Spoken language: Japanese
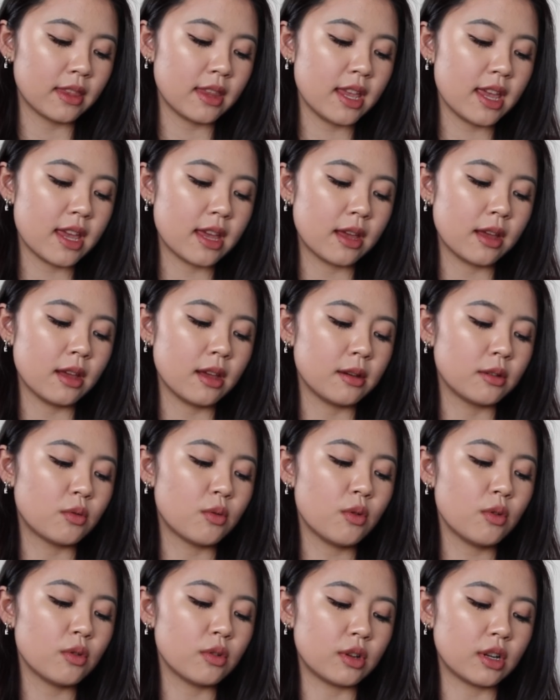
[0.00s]
で
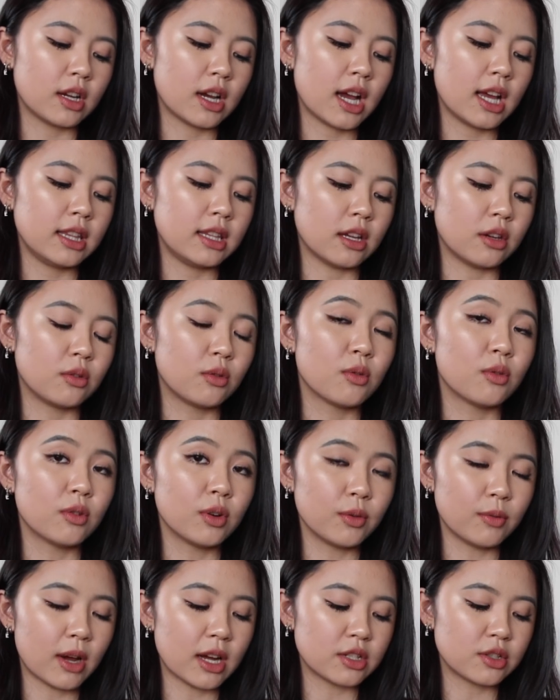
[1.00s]
ゴール書いてある
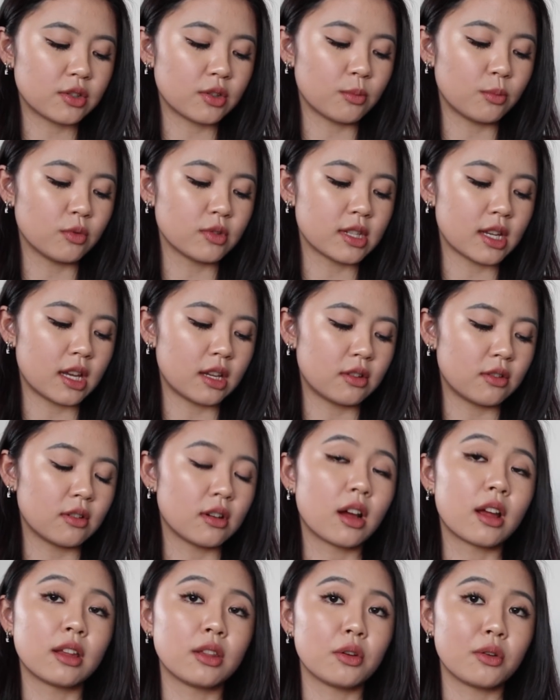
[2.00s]
ゴールはちょっとモザイク
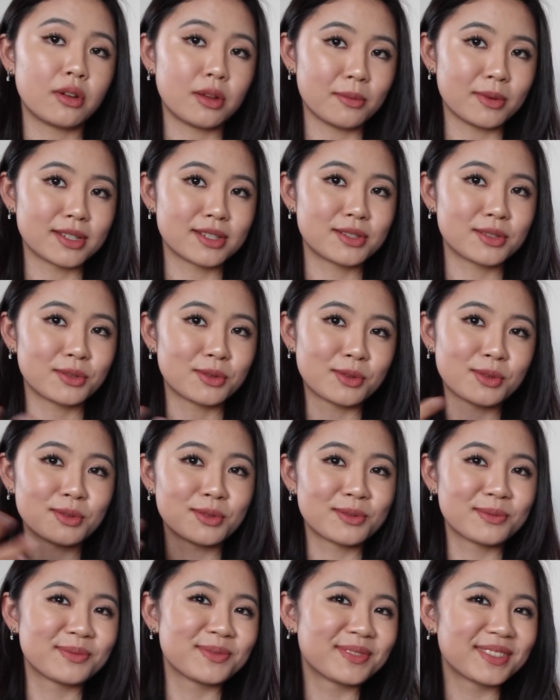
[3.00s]
かけておきますちょっと
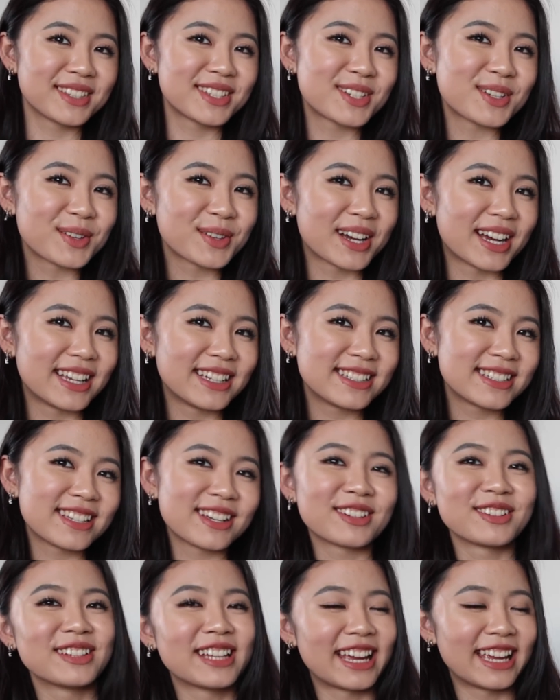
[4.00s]
紹介し
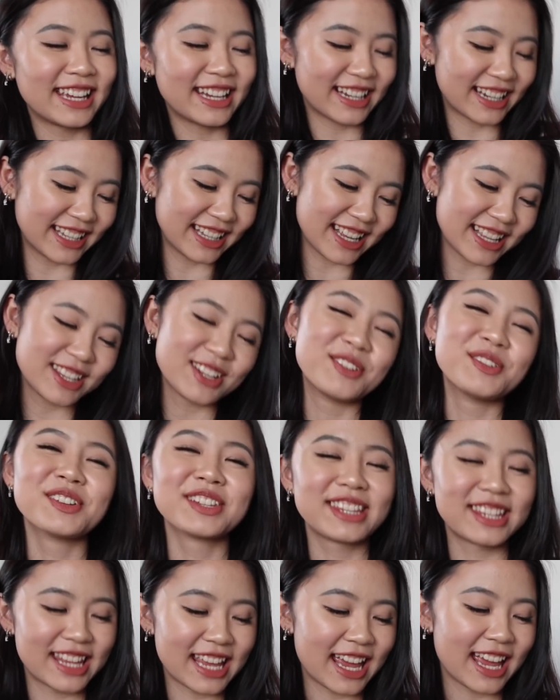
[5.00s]
たくないかなと
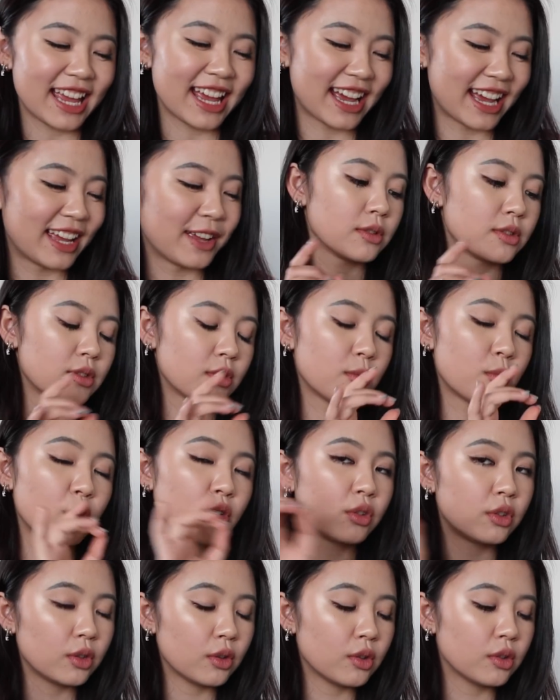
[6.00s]
思って、はい、その
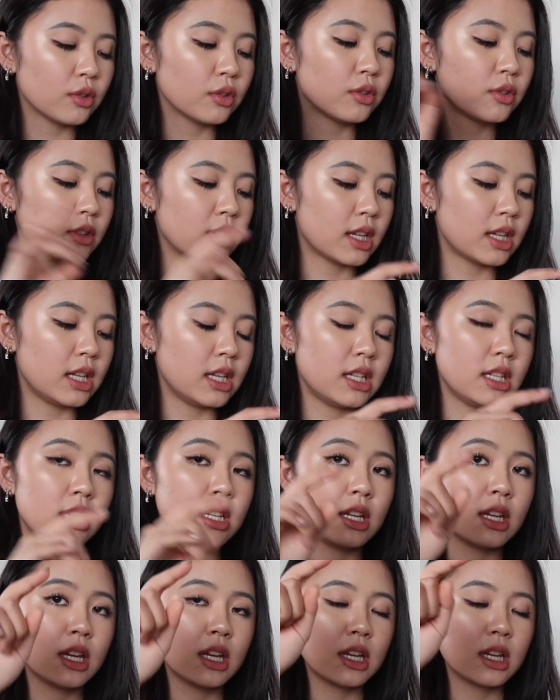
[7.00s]
目標の隣
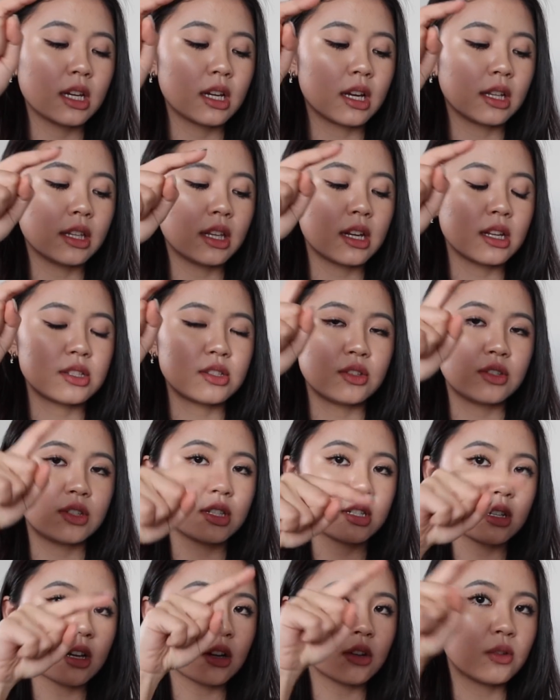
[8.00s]
に必ず
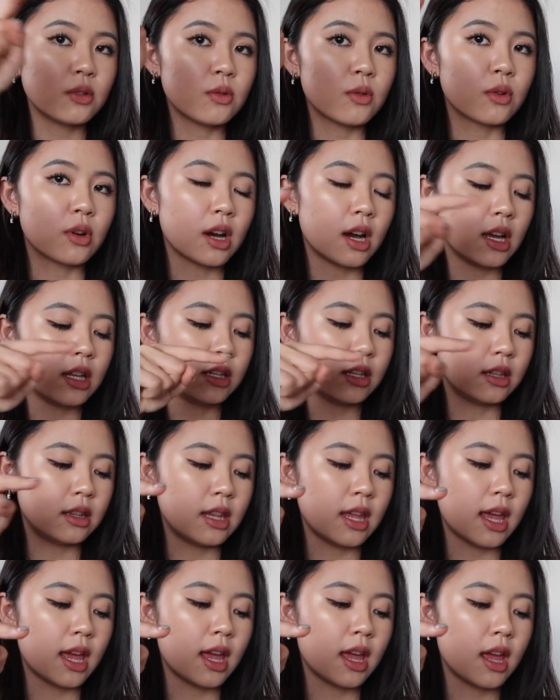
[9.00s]
四角を書いて
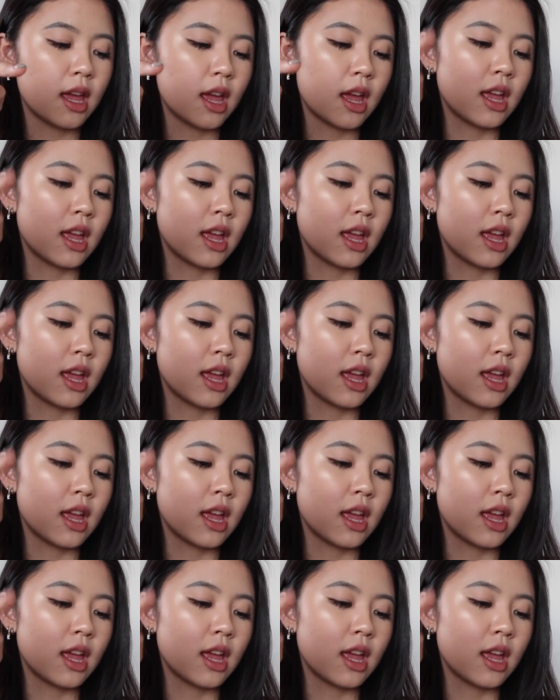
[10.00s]
て